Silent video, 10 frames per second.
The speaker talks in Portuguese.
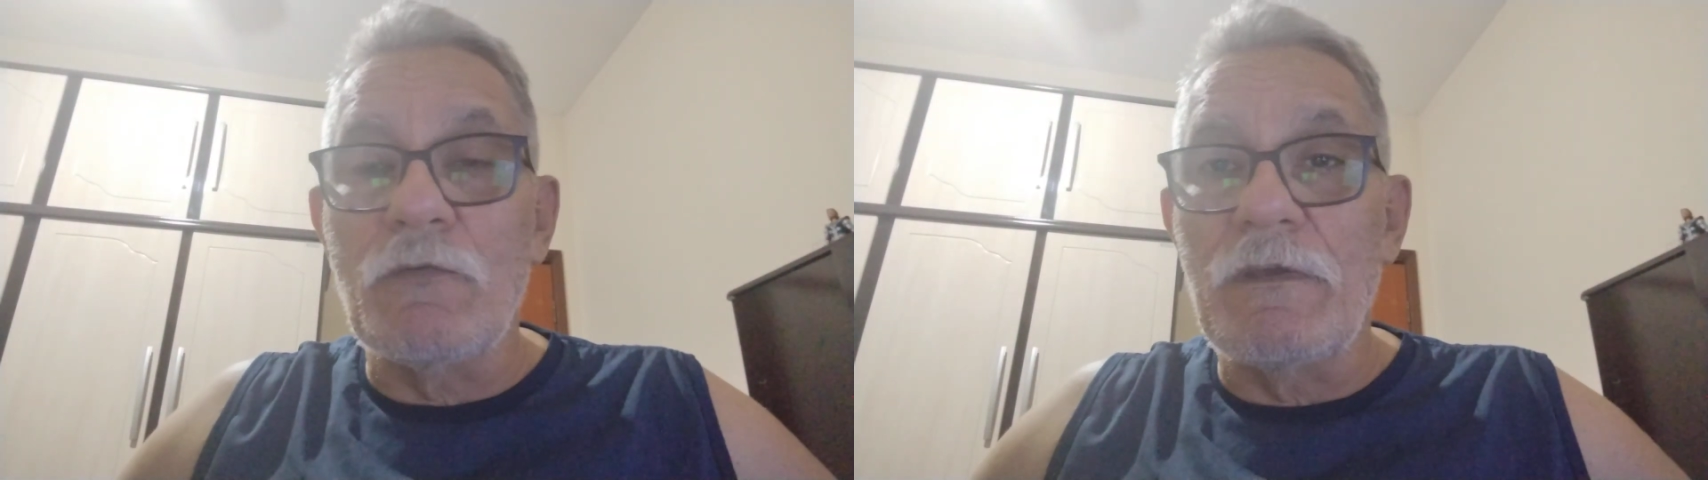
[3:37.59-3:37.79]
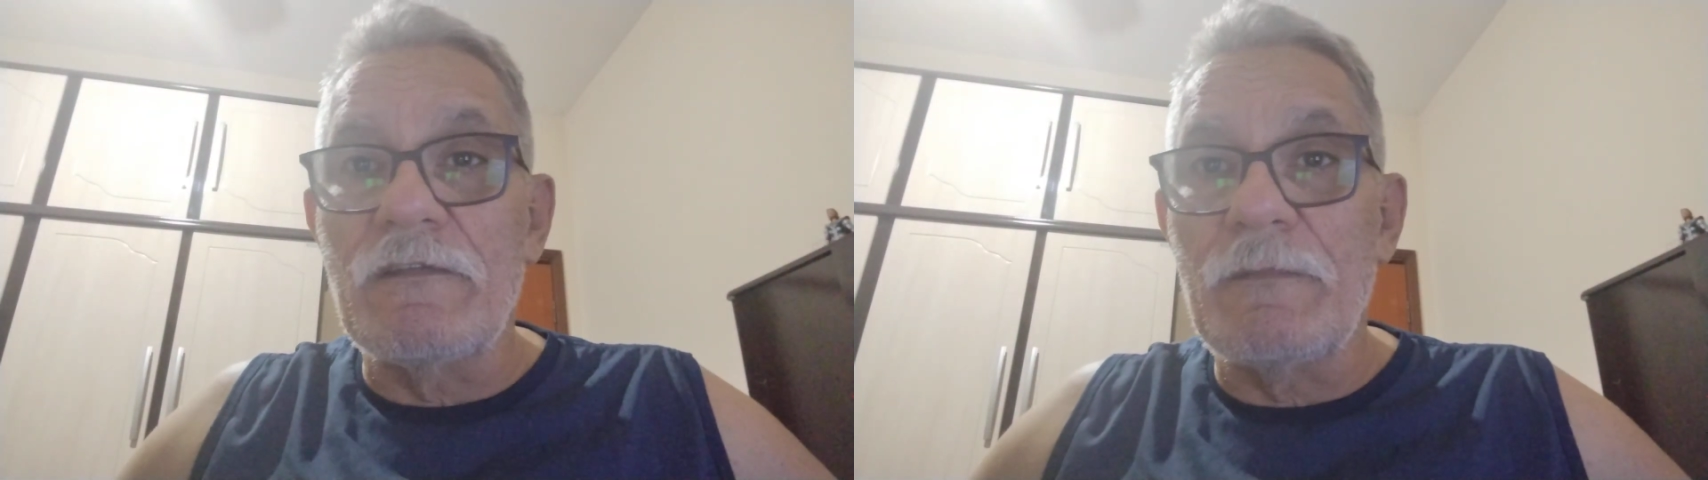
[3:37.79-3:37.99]

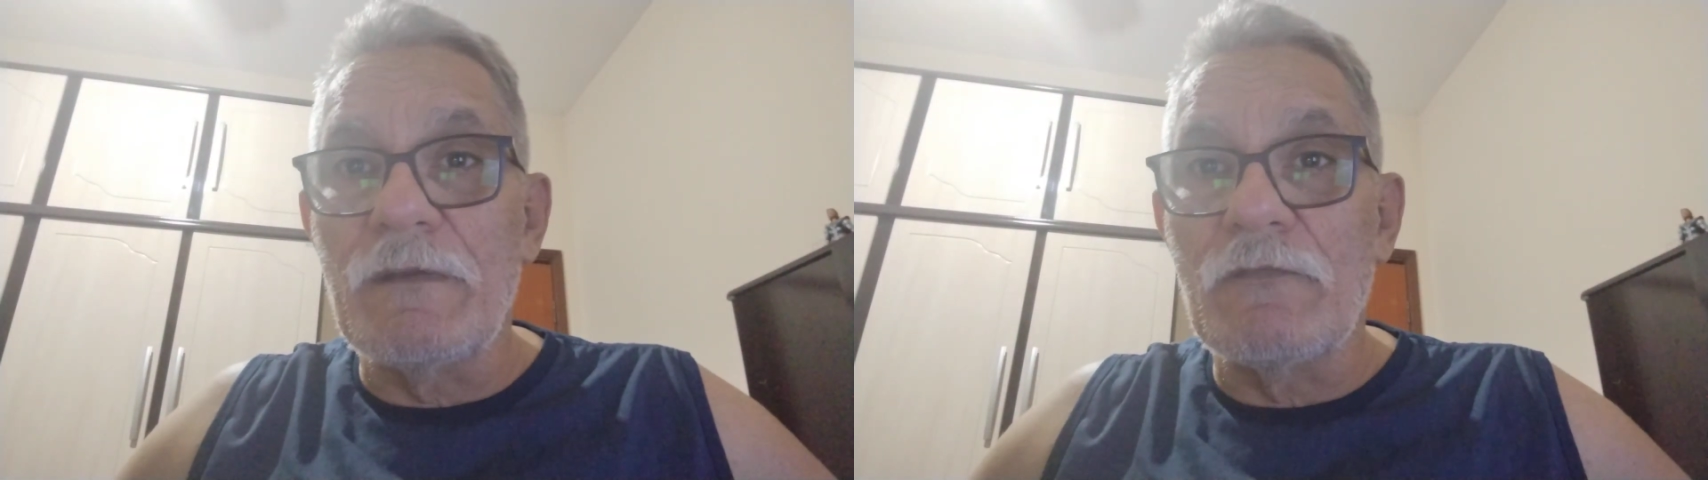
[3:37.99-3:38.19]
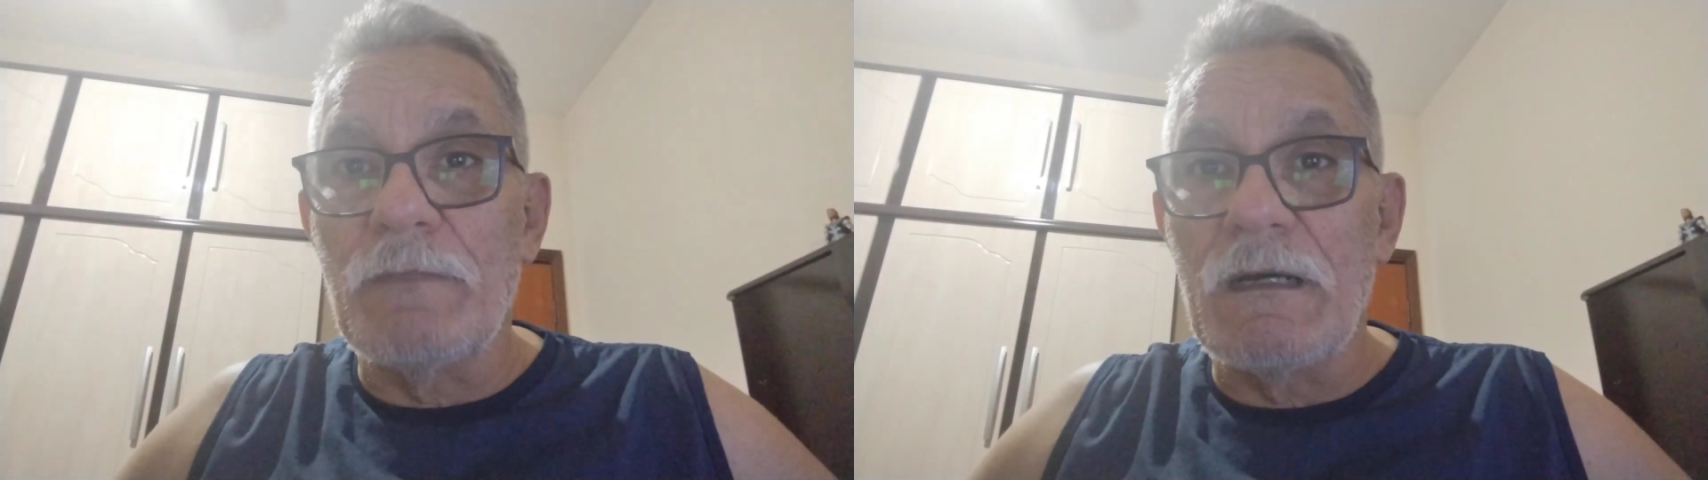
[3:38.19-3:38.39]

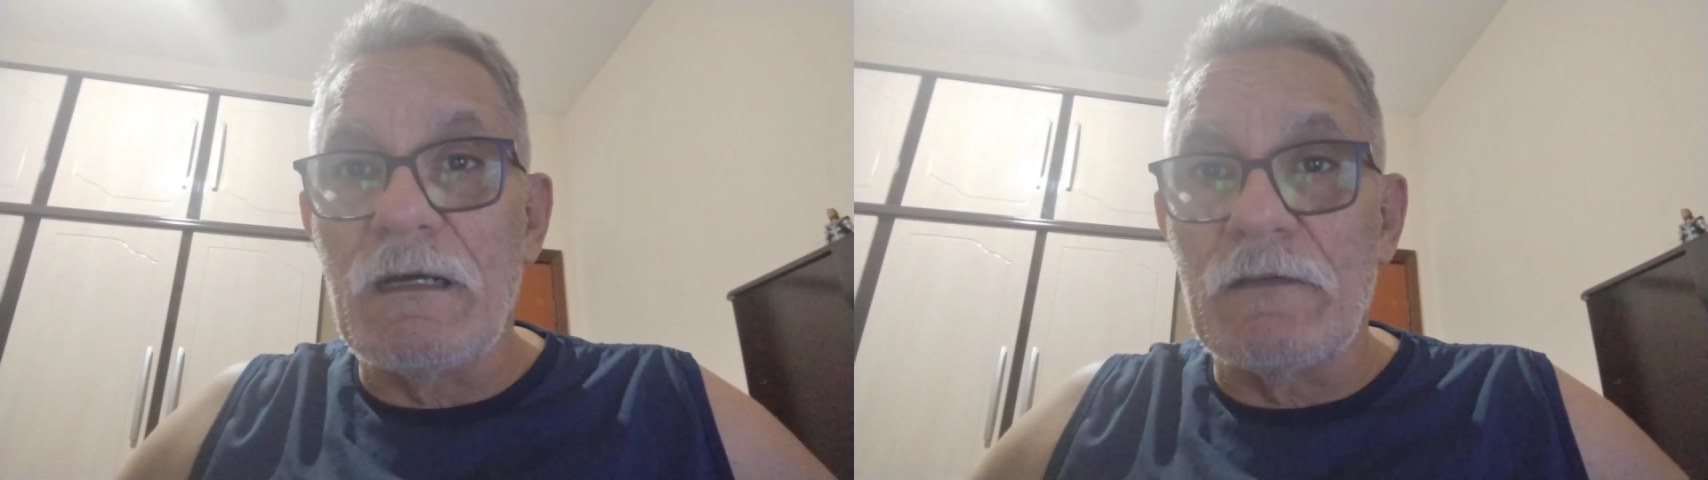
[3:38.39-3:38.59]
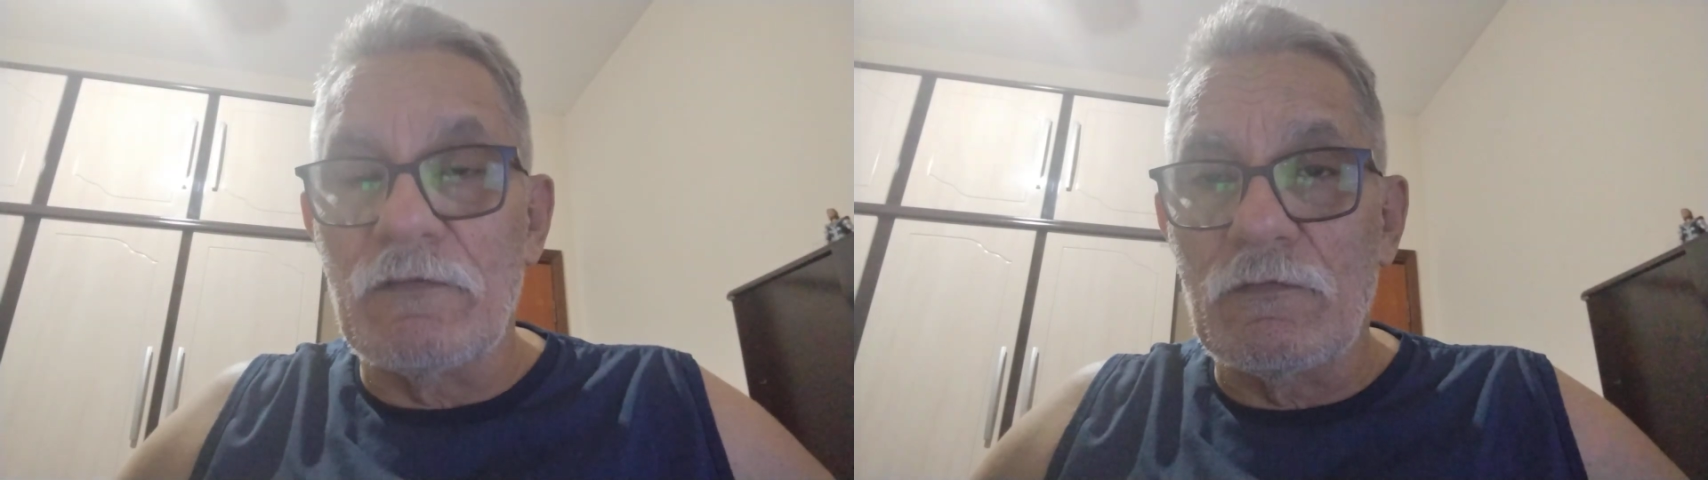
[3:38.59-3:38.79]
conhecimentos
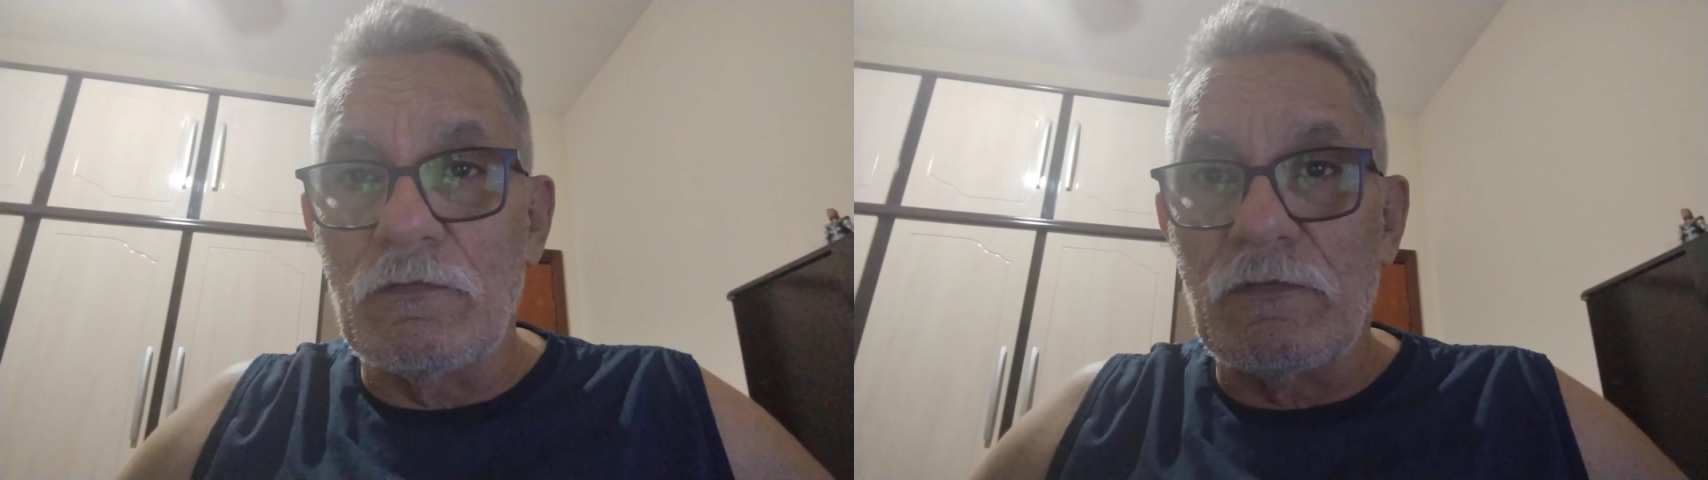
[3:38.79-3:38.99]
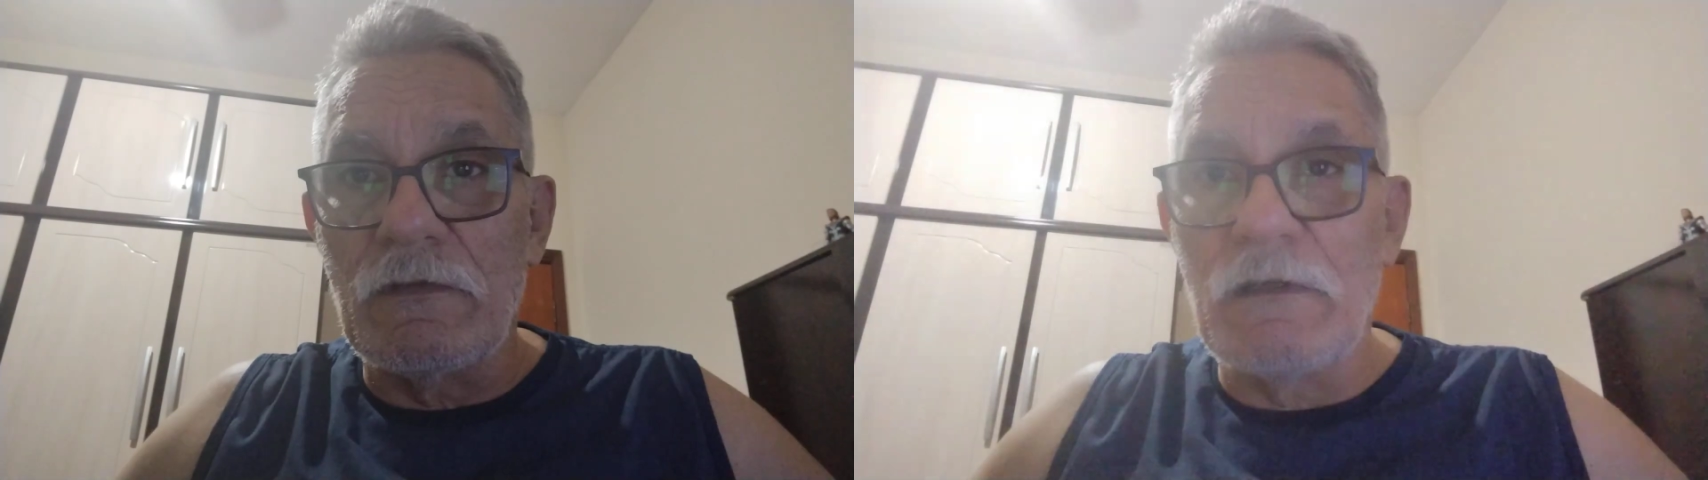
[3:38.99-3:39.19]
básicos,